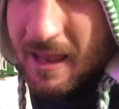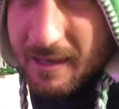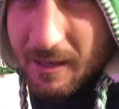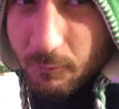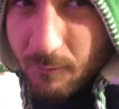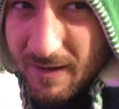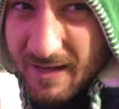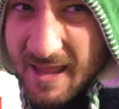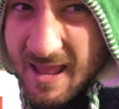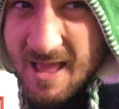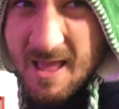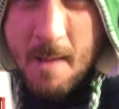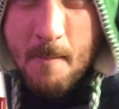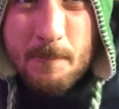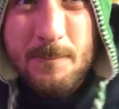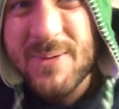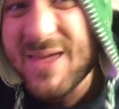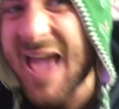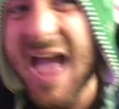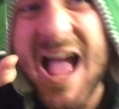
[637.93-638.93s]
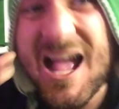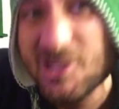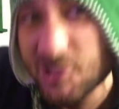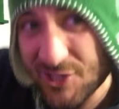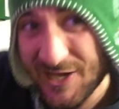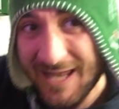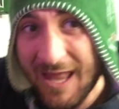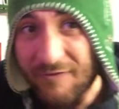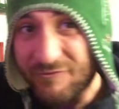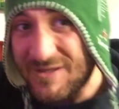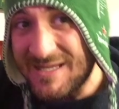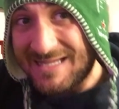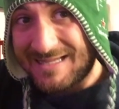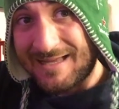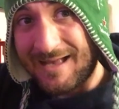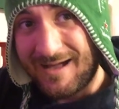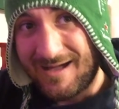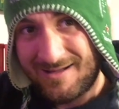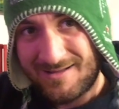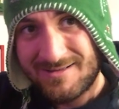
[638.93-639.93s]
alla quale piace la
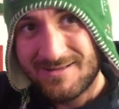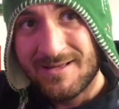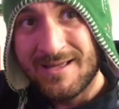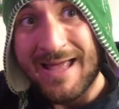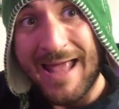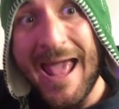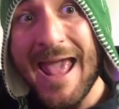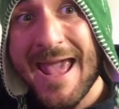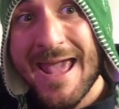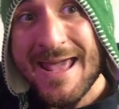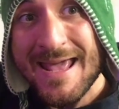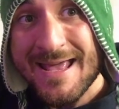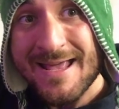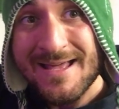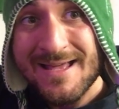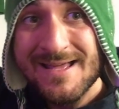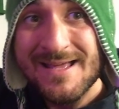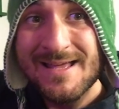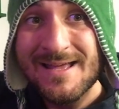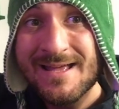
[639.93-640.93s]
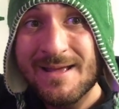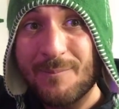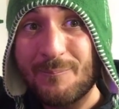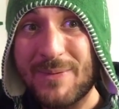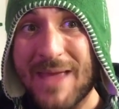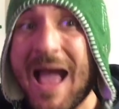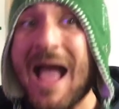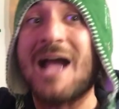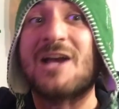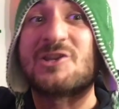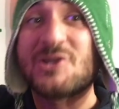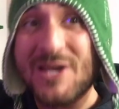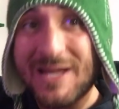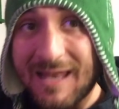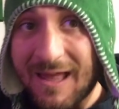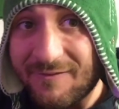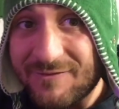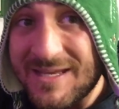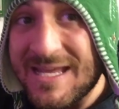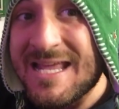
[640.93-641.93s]
vita, eh? Piace
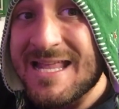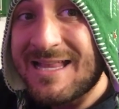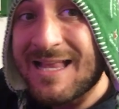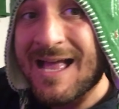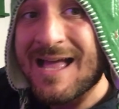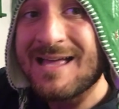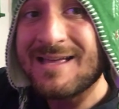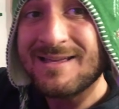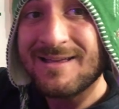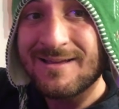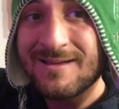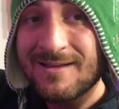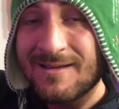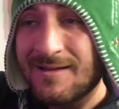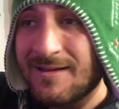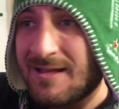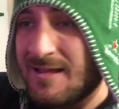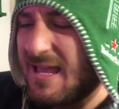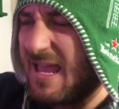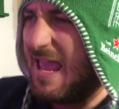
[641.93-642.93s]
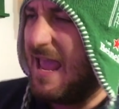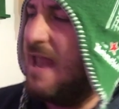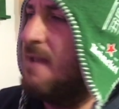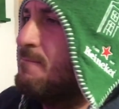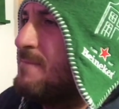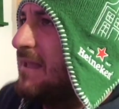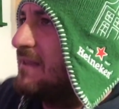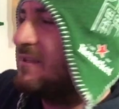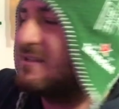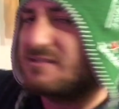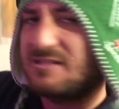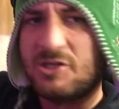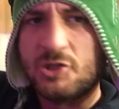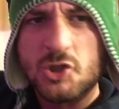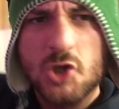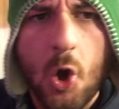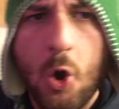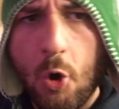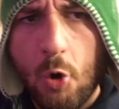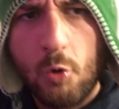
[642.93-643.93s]
la vita e il mettersi in
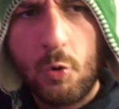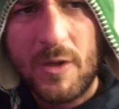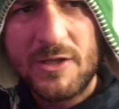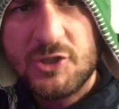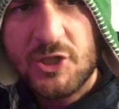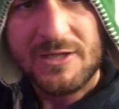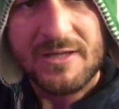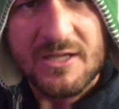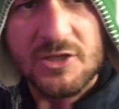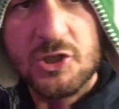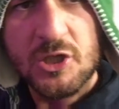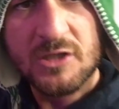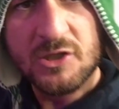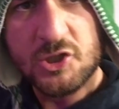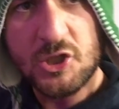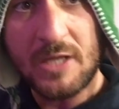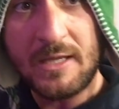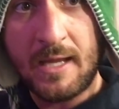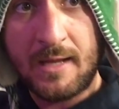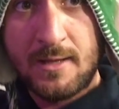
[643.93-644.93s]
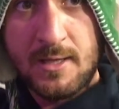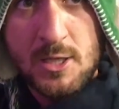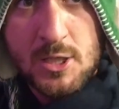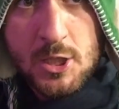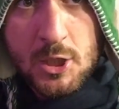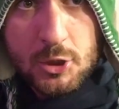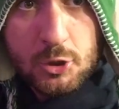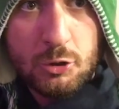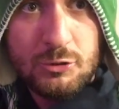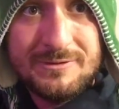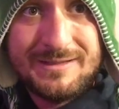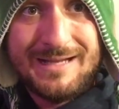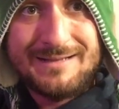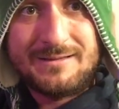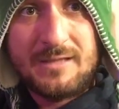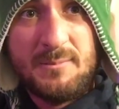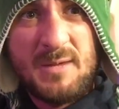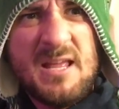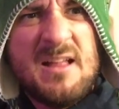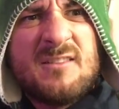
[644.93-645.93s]
gioco, eccetera, eccetera, eccetera.
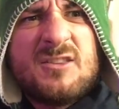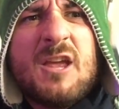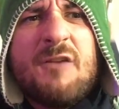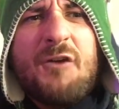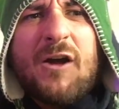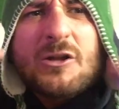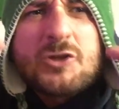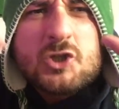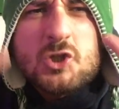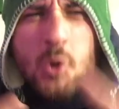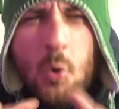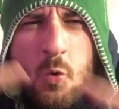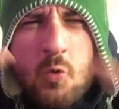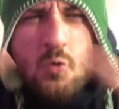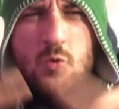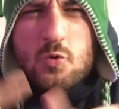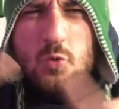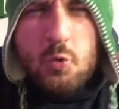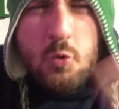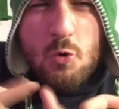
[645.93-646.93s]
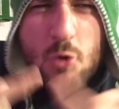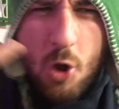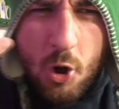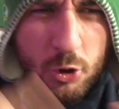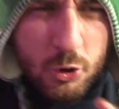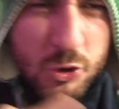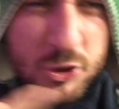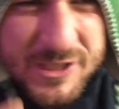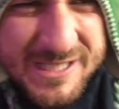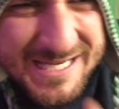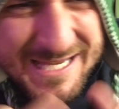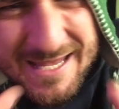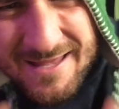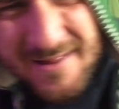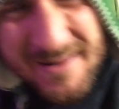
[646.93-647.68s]
Contattami, ti faccio un culo così,